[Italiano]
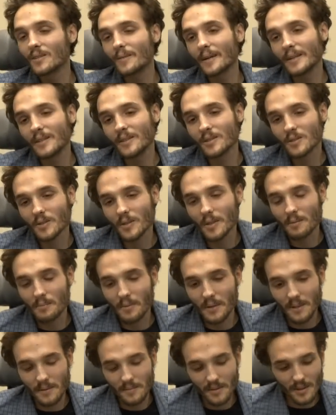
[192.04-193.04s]
Domani io sono il
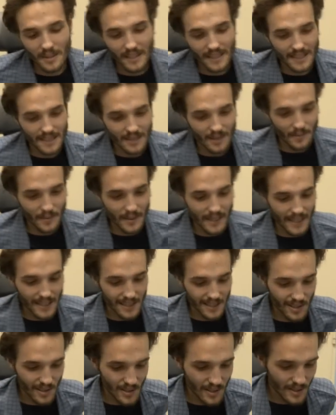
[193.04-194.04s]
primo a essere
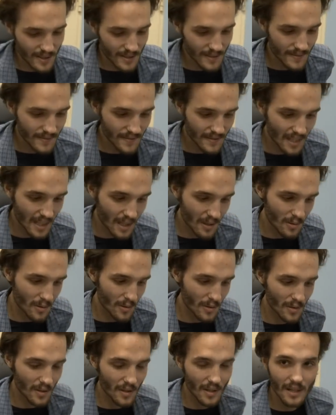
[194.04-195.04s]
operato.
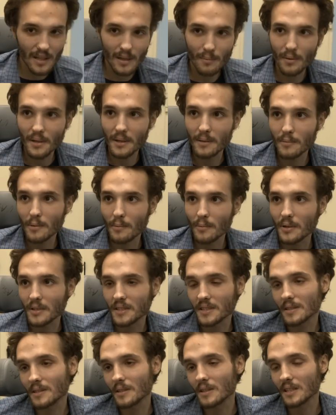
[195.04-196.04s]
Uno è il primo, poi
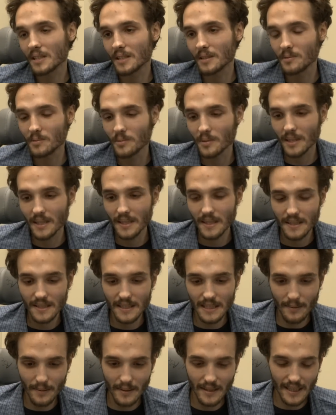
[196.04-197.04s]
saranno altri due.
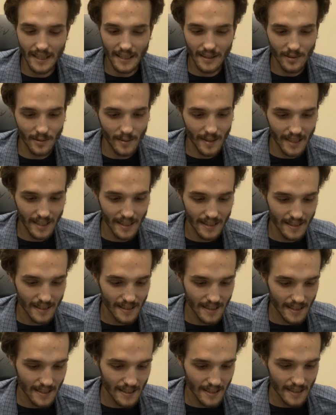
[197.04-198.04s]
Siamo in tre domani.
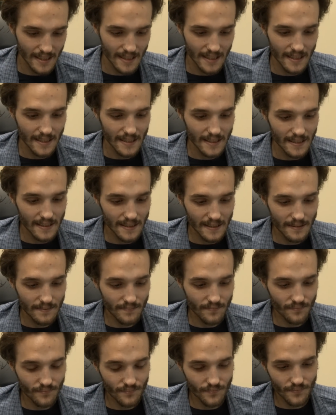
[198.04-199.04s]
Ma...
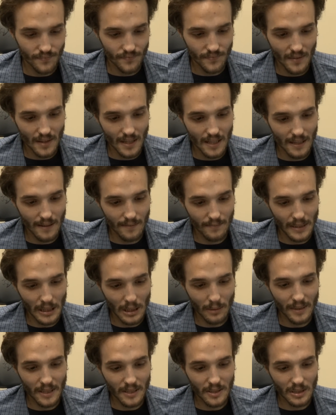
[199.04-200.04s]

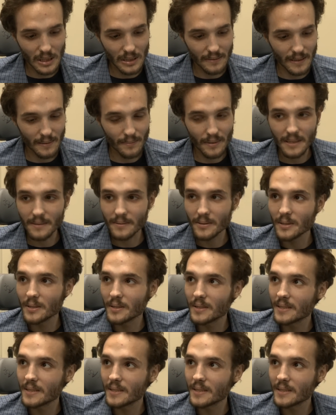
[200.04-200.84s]
Ragazzi. Come primo.